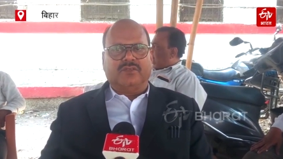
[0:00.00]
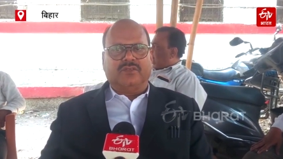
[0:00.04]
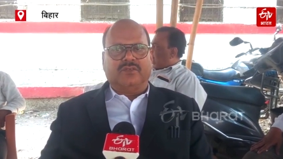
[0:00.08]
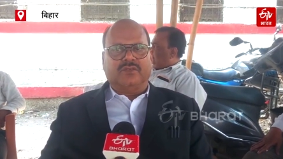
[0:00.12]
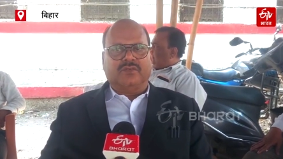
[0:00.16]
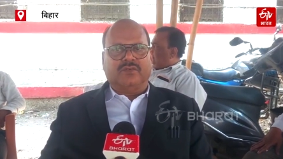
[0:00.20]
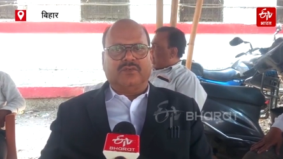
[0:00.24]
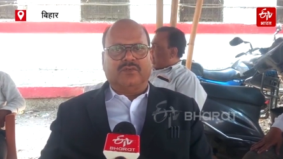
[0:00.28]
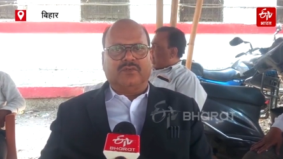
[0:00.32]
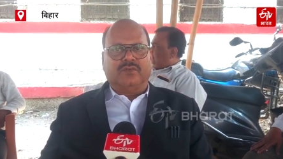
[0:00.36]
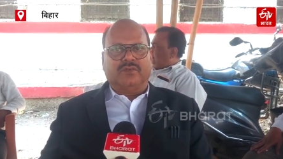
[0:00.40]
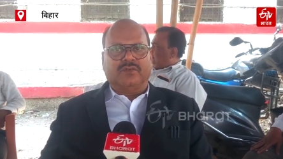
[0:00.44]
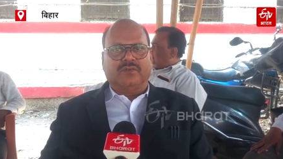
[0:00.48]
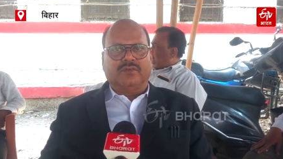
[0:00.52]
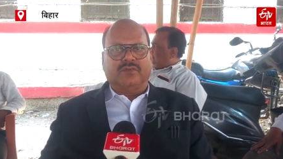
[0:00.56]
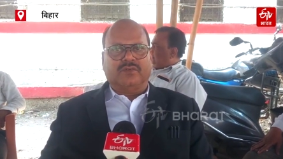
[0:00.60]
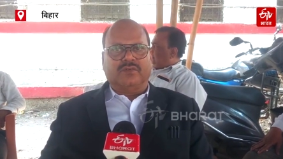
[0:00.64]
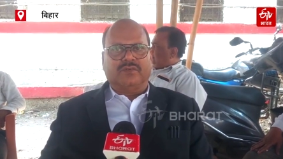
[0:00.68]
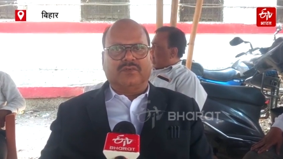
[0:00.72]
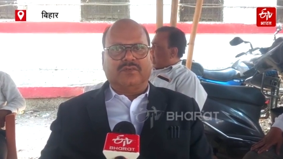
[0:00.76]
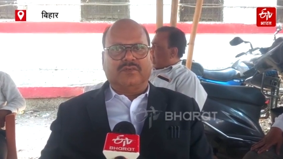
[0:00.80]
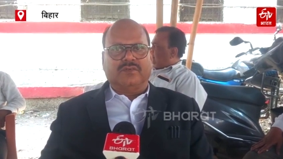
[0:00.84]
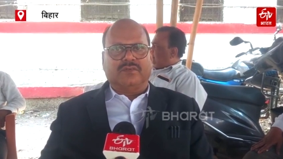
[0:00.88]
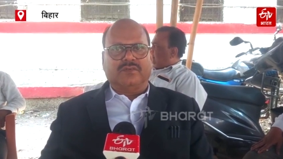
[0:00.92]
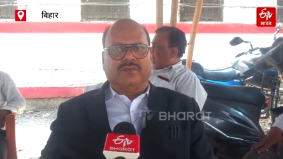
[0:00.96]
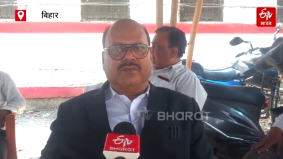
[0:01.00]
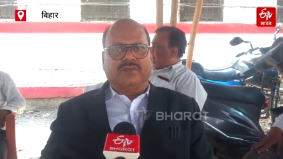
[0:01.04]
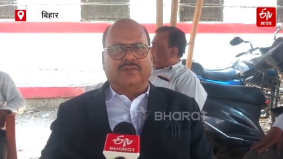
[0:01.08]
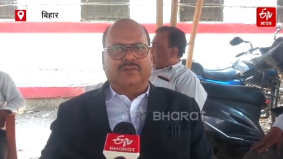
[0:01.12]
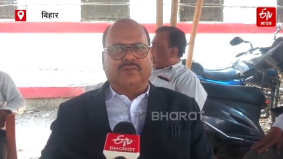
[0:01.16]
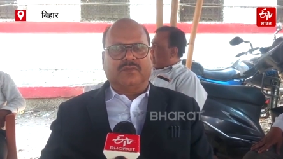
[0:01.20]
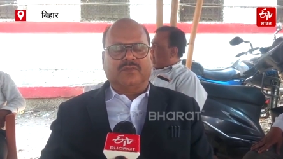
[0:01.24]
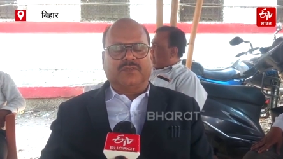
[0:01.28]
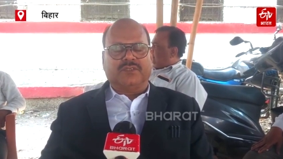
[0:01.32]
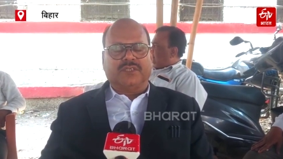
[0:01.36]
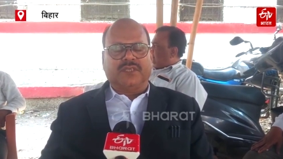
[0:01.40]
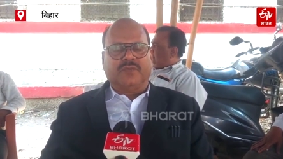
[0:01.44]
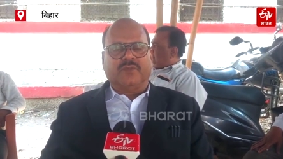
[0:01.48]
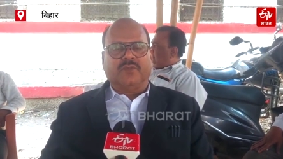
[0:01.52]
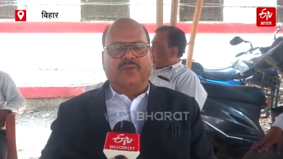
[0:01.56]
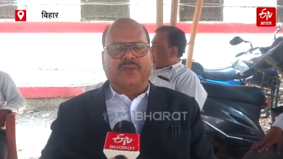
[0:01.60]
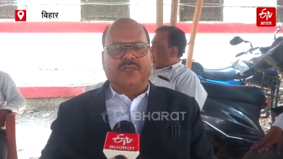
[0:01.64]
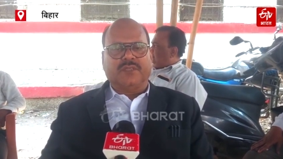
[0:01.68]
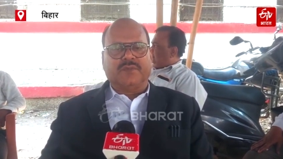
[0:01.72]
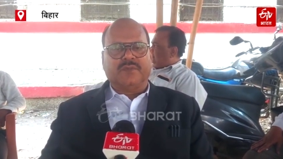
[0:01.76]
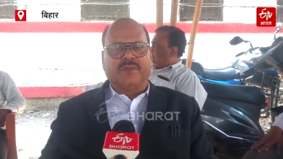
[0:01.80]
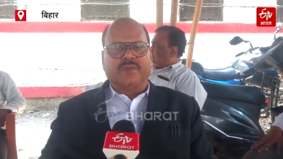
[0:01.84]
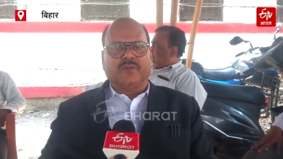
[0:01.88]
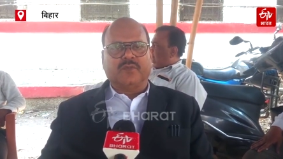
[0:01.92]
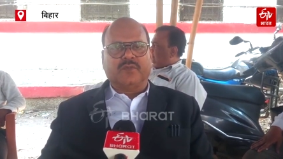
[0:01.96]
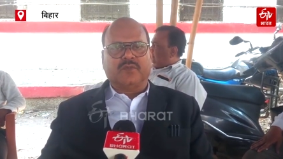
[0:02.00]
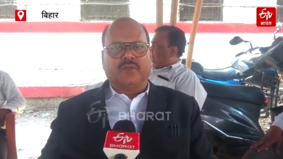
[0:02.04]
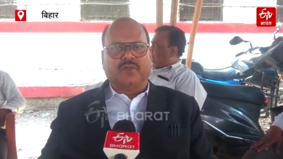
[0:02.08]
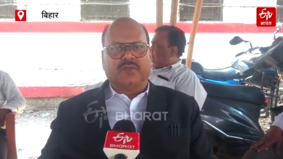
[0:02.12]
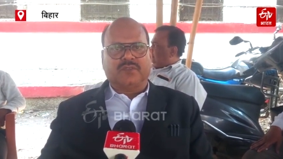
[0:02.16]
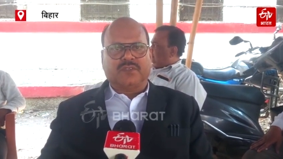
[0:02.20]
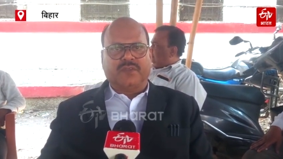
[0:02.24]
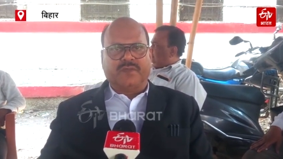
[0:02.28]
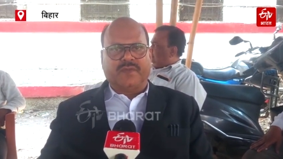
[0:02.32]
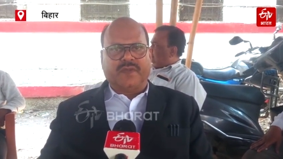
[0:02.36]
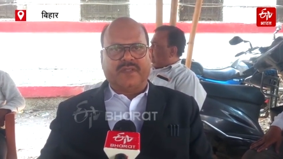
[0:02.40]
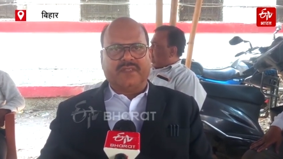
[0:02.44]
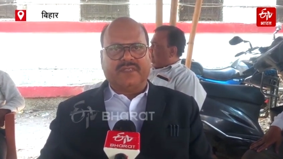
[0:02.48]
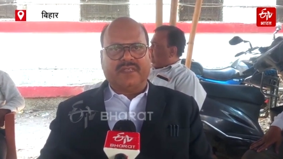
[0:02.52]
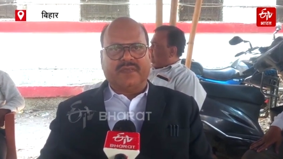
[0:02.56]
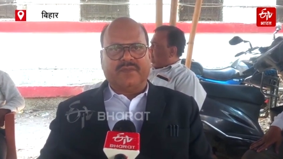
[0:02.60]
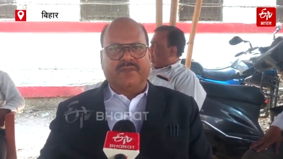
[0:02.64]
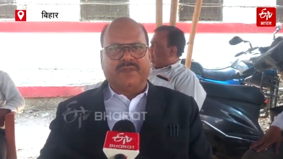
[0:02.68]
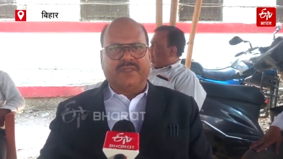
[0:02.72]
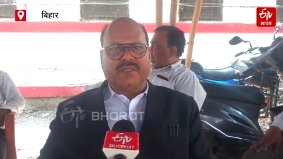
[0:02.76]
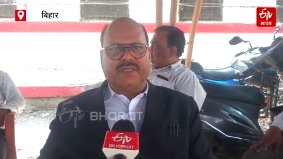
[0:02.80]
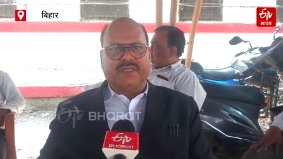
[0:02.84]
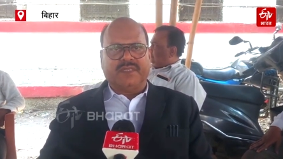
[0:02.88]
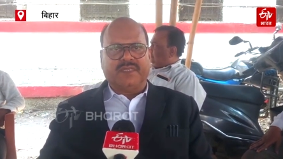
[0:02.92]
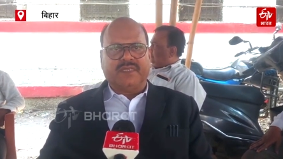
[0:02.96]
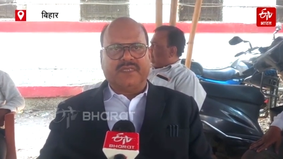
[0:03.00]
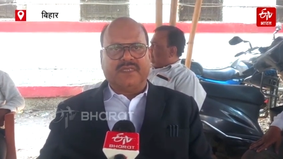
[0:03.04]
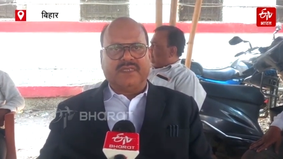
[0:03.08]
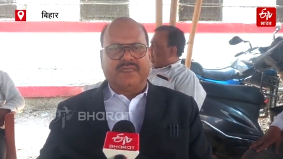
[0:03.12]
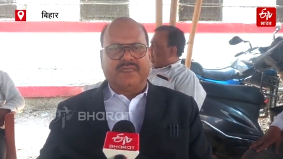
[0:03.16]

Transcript: तो उसके मुकदमे में उसको सफलता मिलती है